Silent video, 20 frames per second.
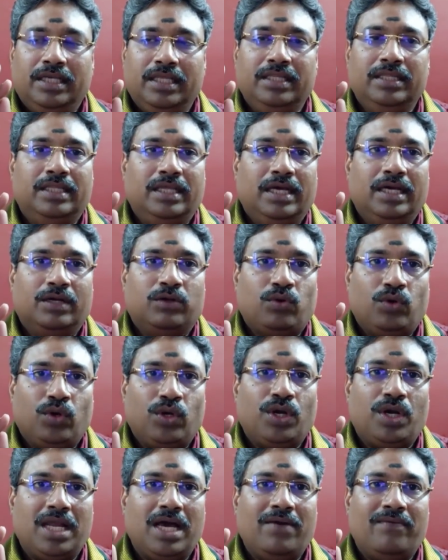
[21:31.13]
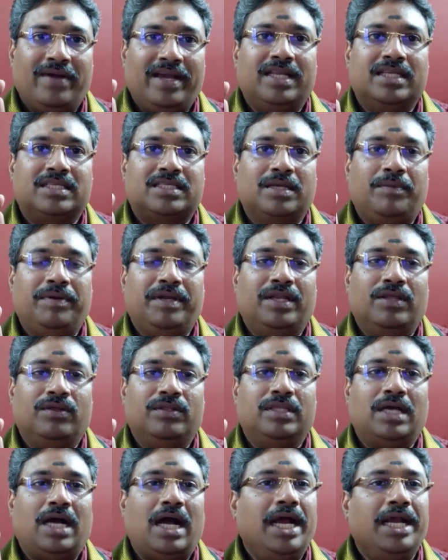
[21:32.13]
இந்த கொரோனா வைரஸ் அப்படின்றது
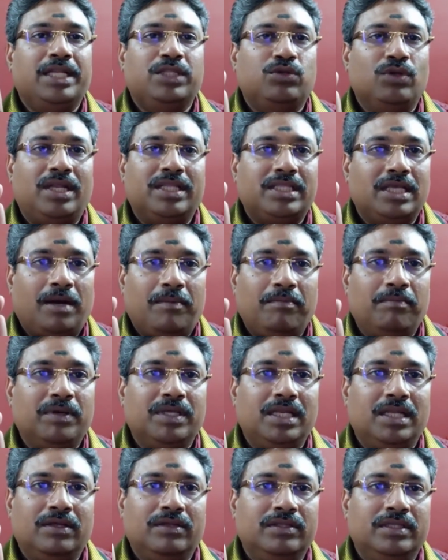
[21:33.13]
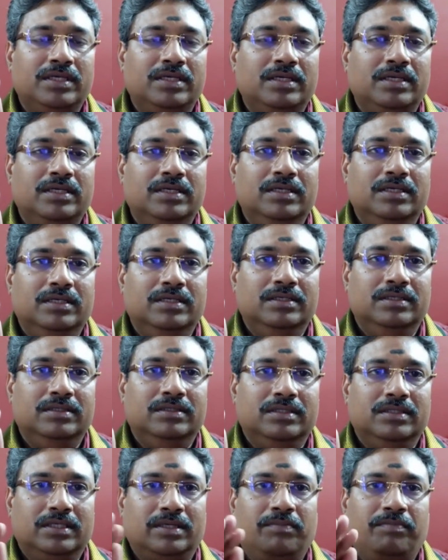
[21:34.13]
வந்து ஆயிரத்தி தொள்ளாயிரத்தி ஐம்பதுல வந்து
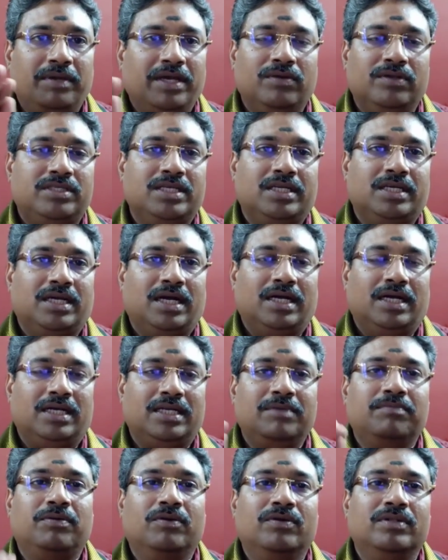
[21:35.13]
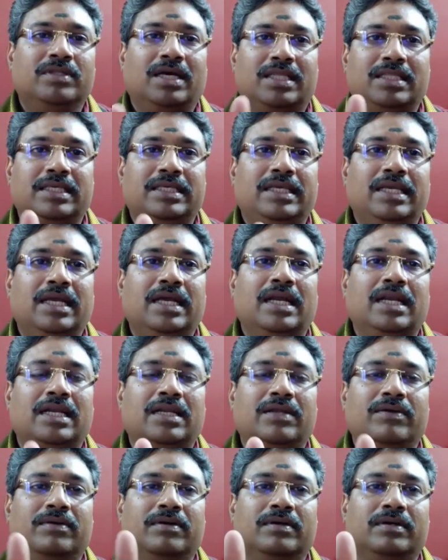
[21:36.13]
இதுக்கு பேர் வச்சுருக்காங்க இப்போ வந்து அது
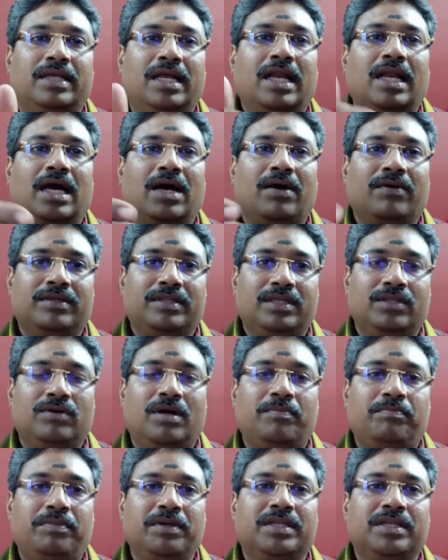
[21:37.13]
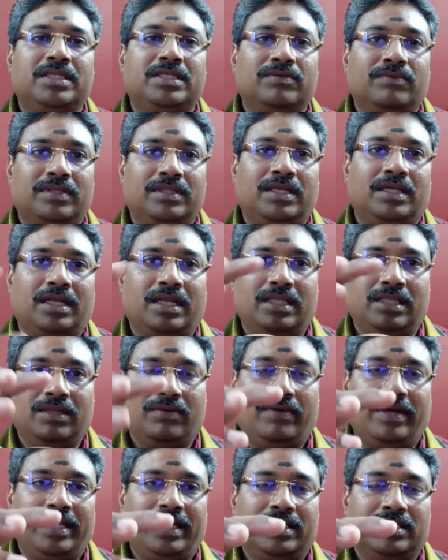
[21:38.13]
ஏழு ஏழாவது இதுவாக பிரிஞ்சு வந்திருக்கிற
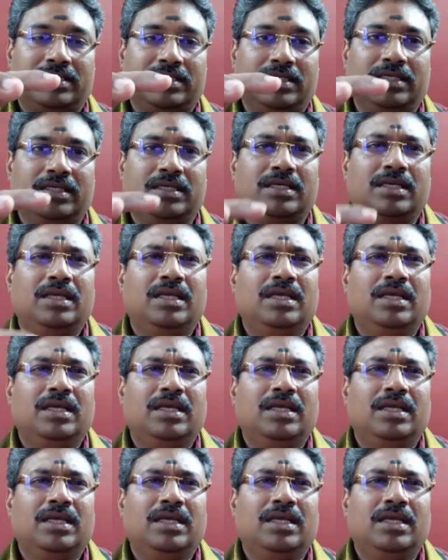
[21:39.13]
இந்த வைரஸ்ஸு